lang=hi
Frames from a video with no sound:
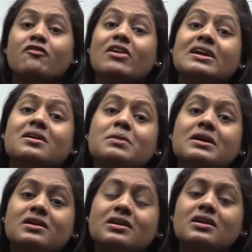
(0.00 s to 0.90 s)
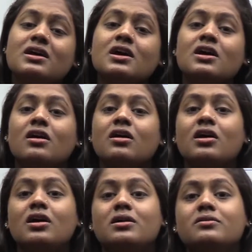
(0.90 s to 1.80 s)
फंडामेंटल
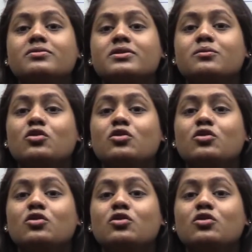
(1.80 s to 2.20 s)
uh,